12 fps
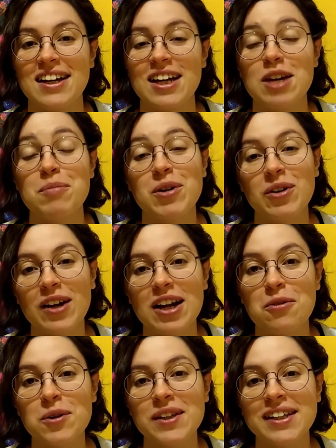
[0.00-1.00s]
Espero que les
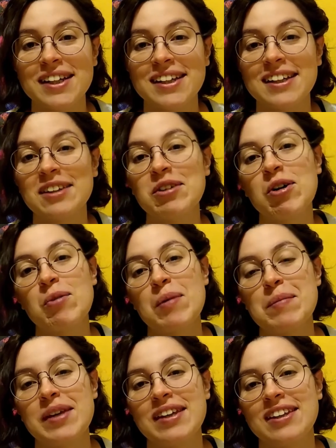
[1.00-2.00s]
guste tanto como a
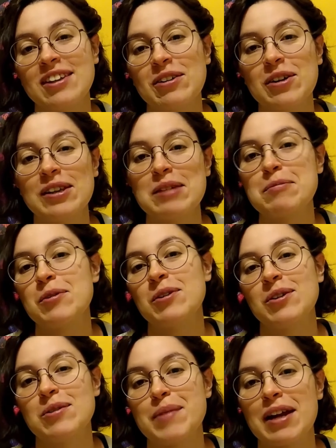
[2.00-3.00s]
mí todo este
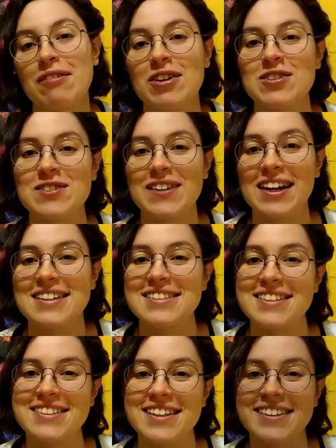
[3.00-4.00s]
mundo maravilloso de la
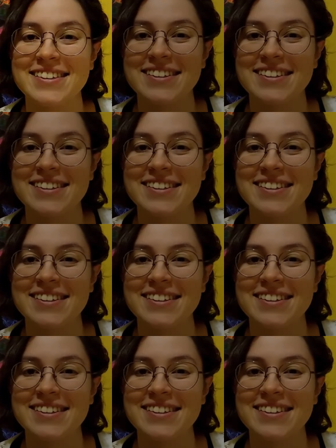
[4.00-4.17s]
ciencia.